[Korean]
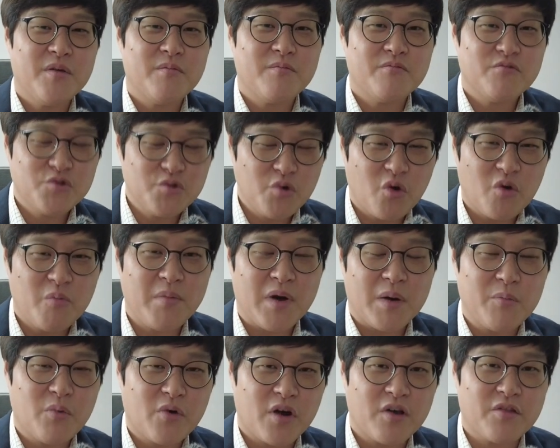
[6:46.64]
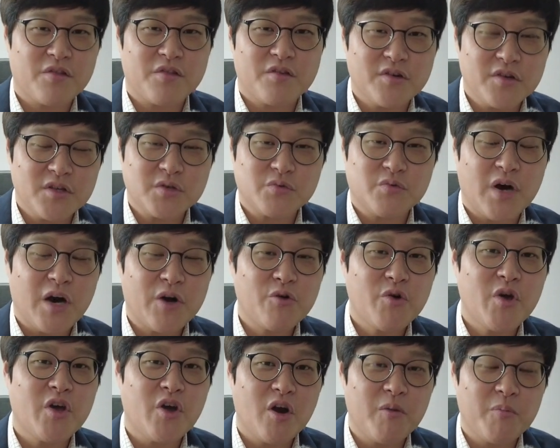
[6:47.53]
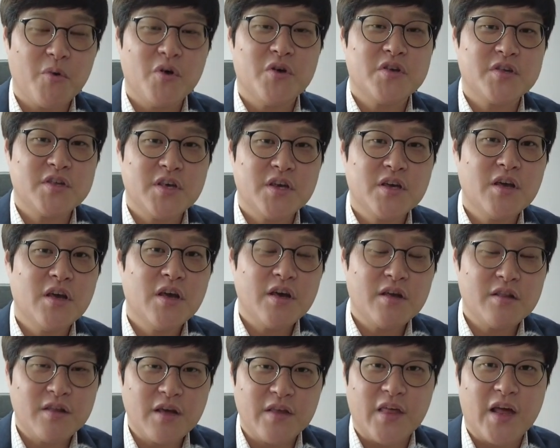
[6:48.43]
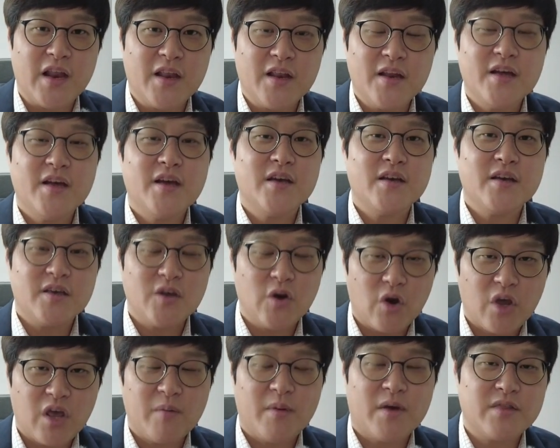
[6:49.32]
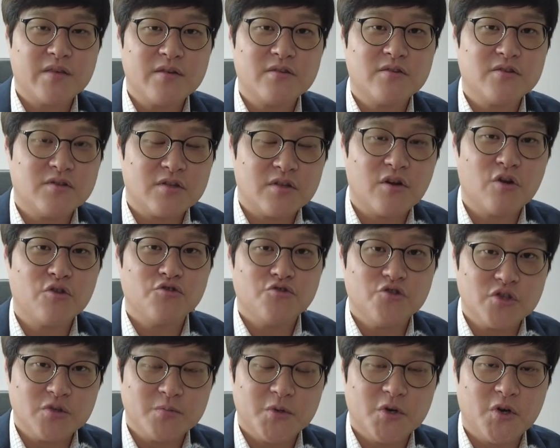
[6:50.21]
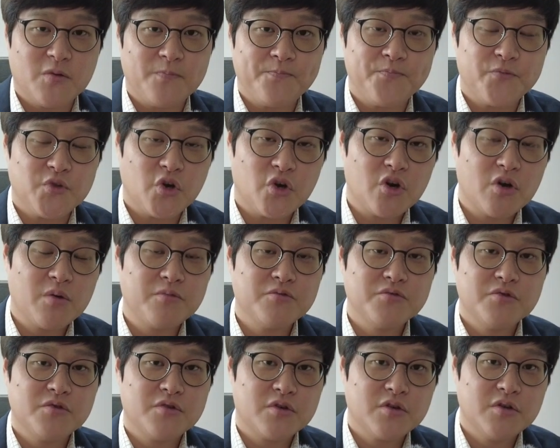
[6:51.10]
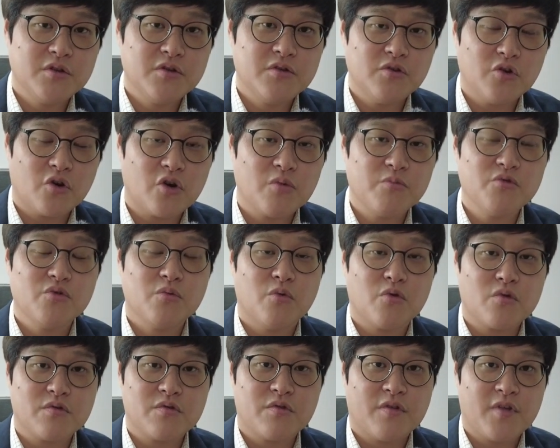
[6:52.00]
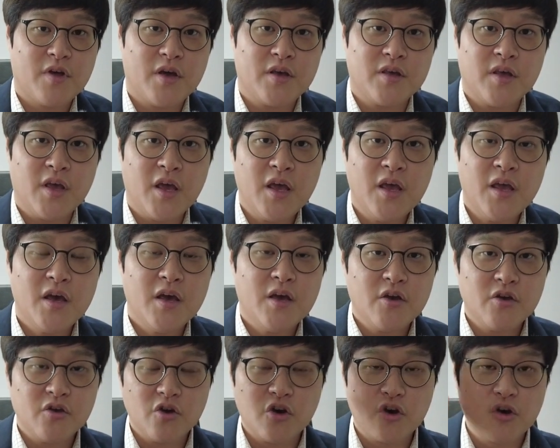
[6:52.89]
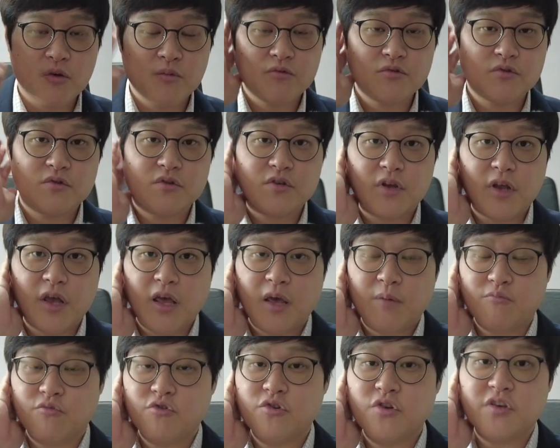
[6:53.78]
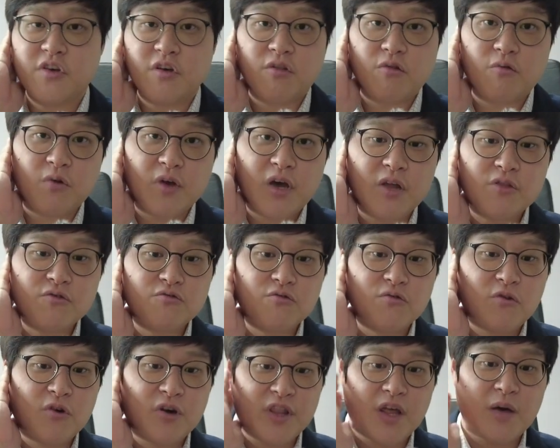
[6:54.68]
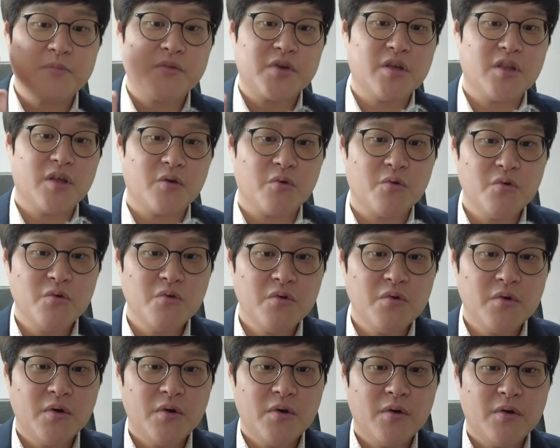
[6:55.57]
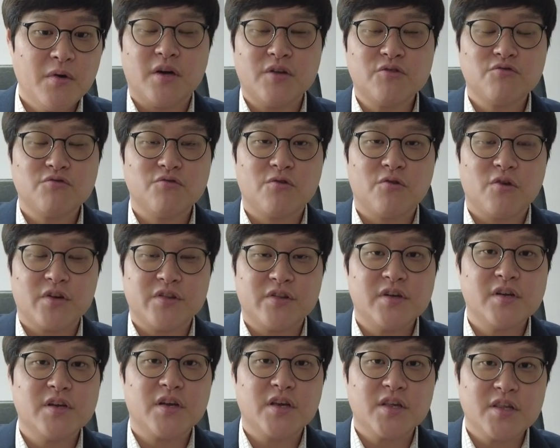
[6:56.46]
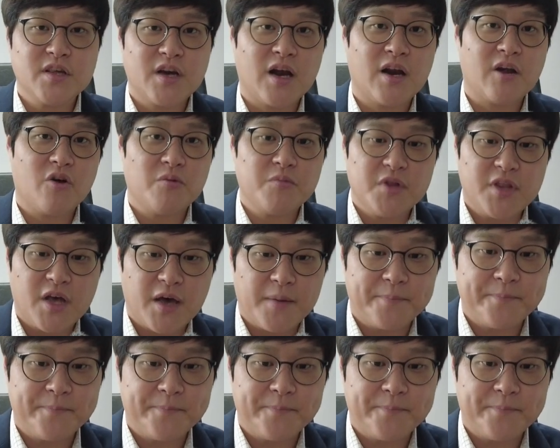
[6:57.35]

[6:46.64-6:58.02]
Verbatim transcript: 무조건 반복해서 들으시고 하루에 10번씩 3달 이렇게만 들, 들어주시면 여러분들은 여러분도 모르는 사이에 여러분들의 무의식 속에 한국어가 남게 되고 한국어가 들리기 시작할 겁니다.